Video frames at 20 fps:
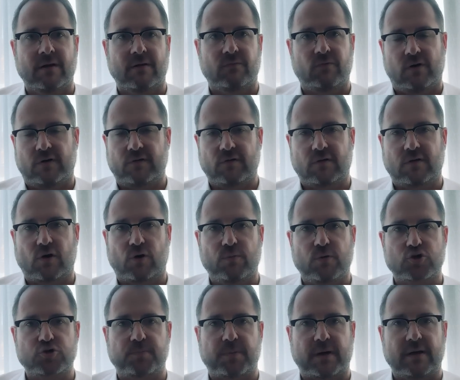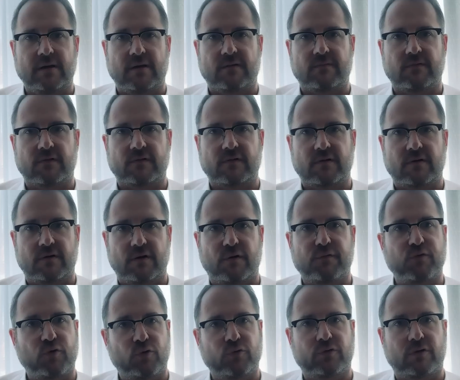wo er also darüber spricht, was er
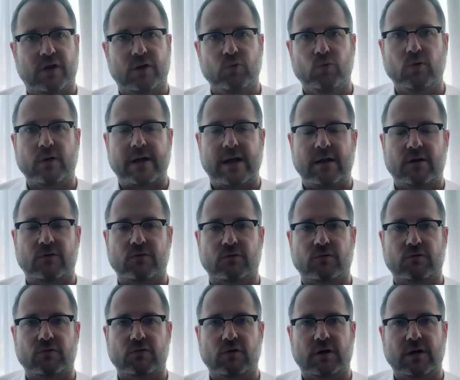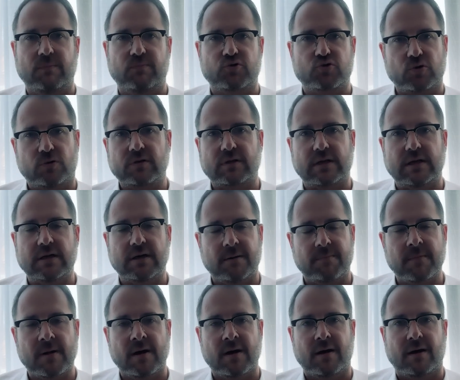von der EU hält. Und da gibt es schon Dinge,
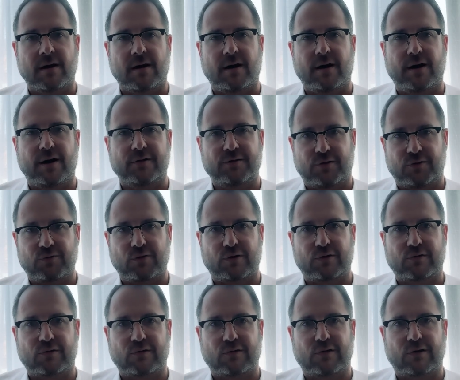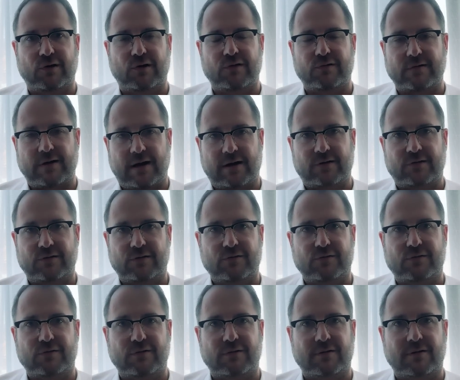äh, die dort äh, gesagt
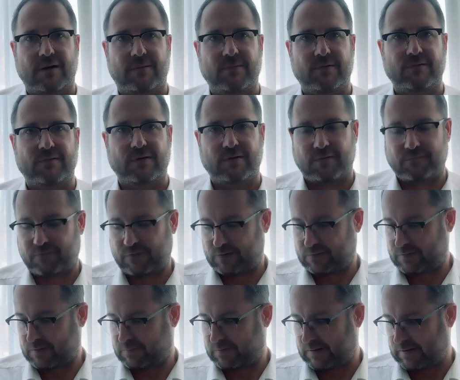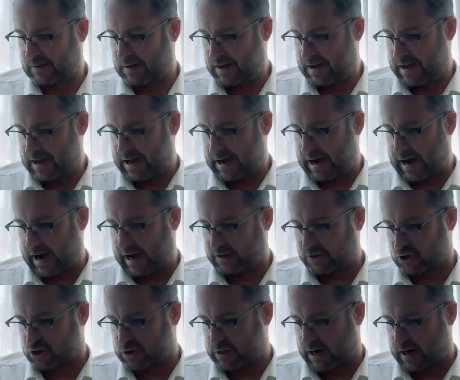hat, da kann man sie fast ein bisschen
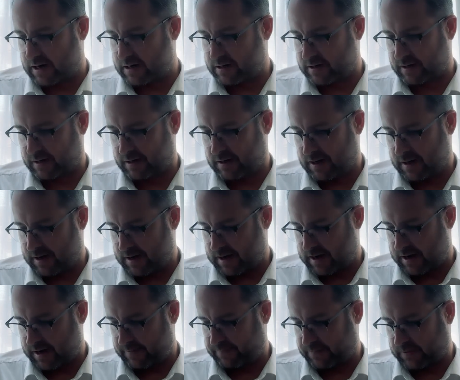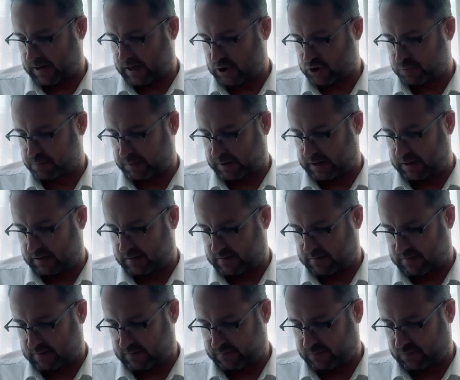anschnallen, denn ähm, er
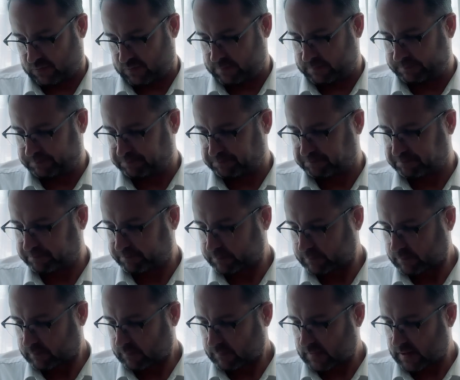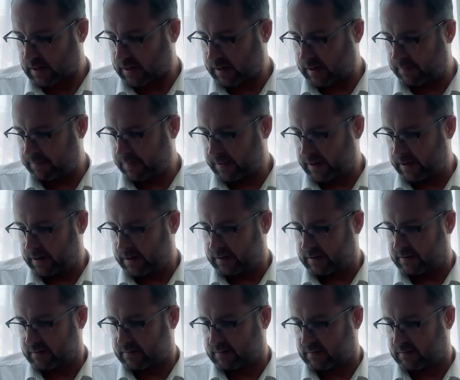spricht davon, ähm,
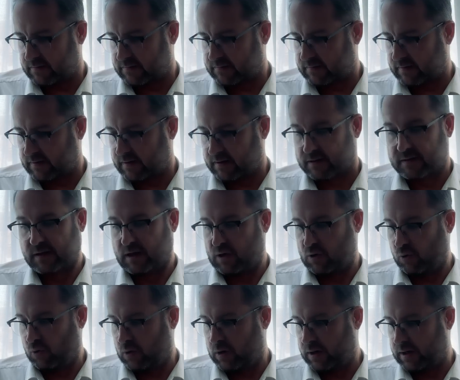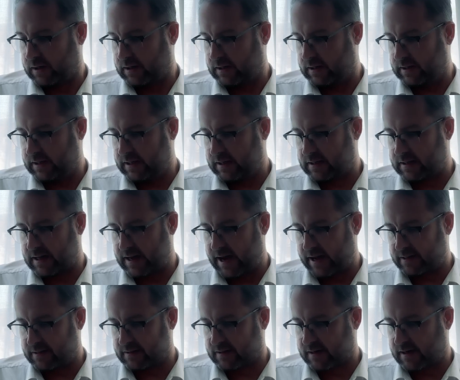dass äh, die EU nicht
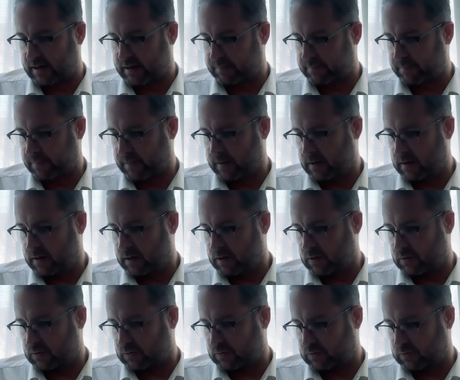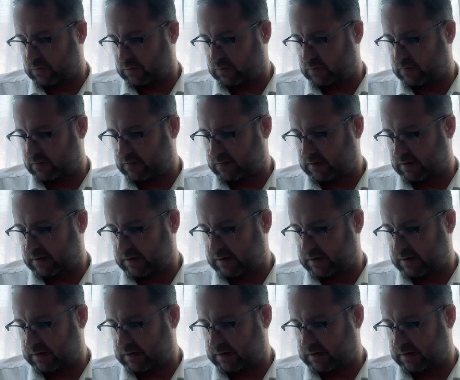leiden kann. Und